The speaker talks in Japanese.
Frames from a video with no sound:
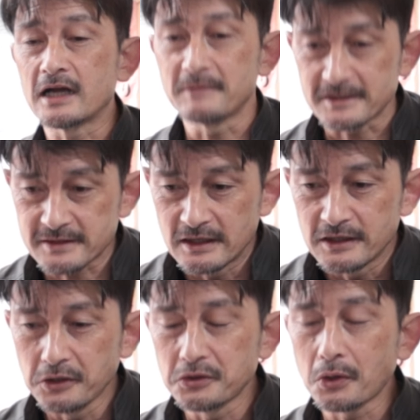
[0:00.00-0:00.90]
あります
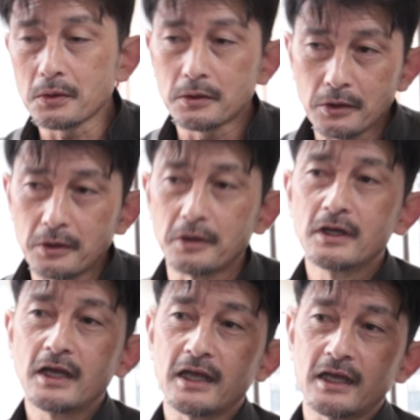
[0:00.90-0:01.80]
というところの、
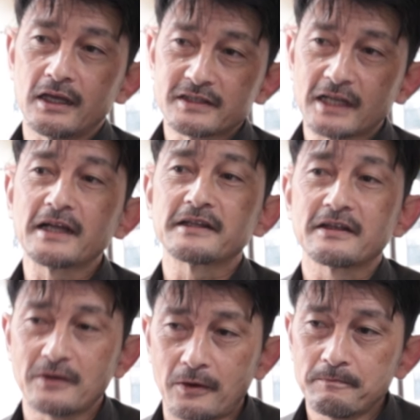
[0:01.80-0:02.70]
差なんで
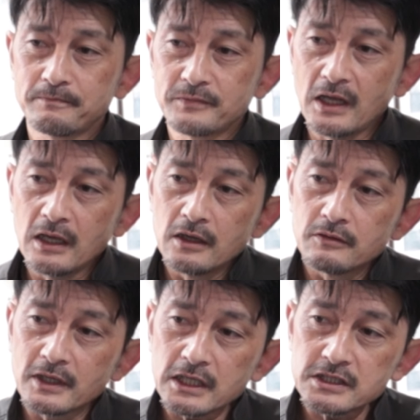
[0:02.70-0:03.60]
すよ。で、
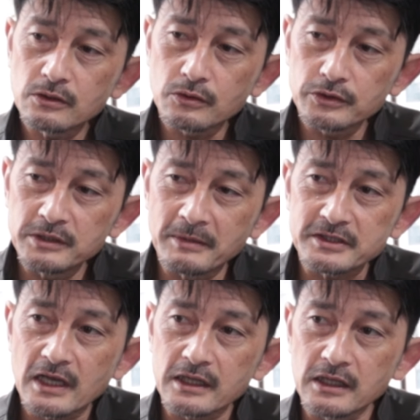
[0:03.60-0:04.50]
私のこの今
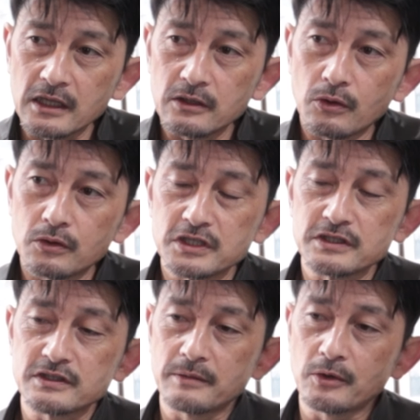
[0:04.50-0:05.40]
使っている
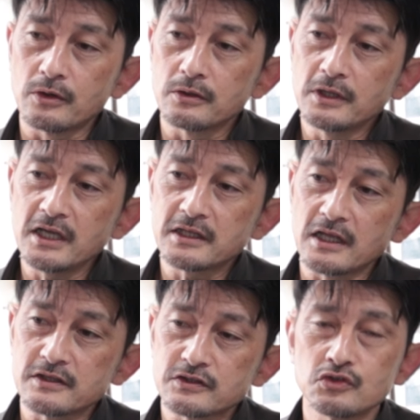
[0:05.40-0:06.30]
オーディンズでも
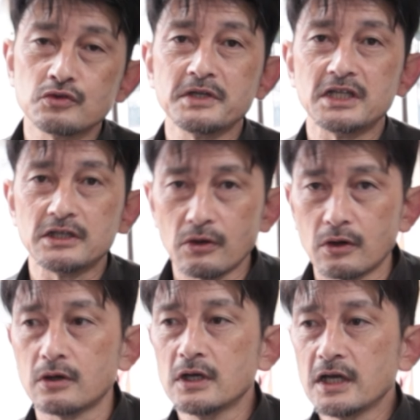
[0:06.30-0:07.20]
0. 数ミリ
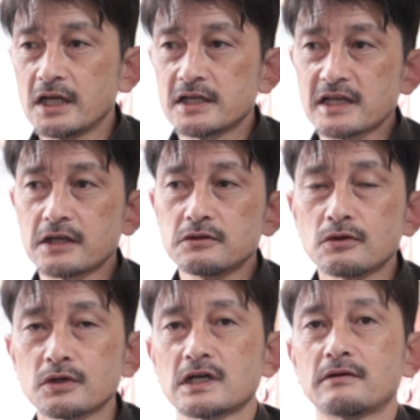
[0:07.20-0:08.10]
の左
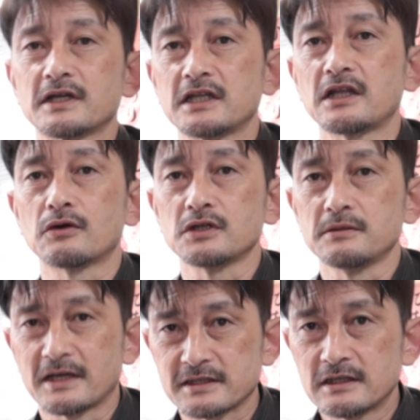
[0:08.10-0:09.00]
右誤差は出てお
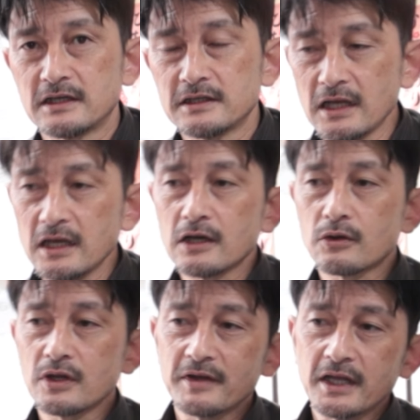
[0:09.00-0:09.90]
ります。で、
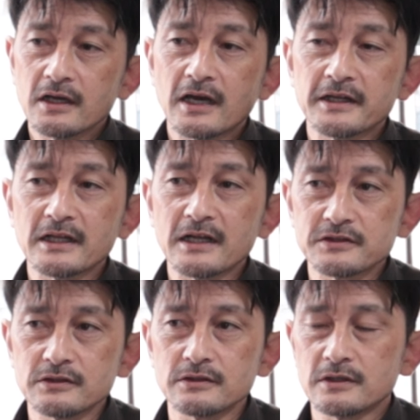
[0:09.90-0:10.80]
これはね、必
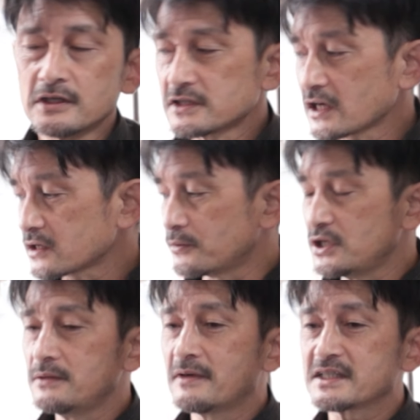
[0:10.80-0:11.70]
ずさっきも
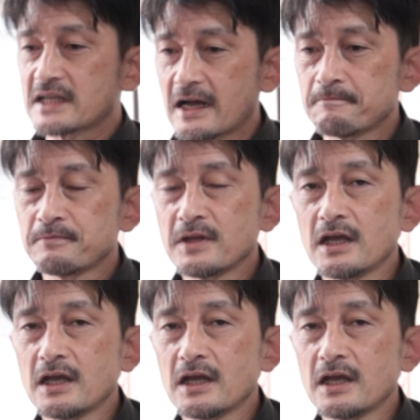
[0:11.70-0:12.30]
言いました、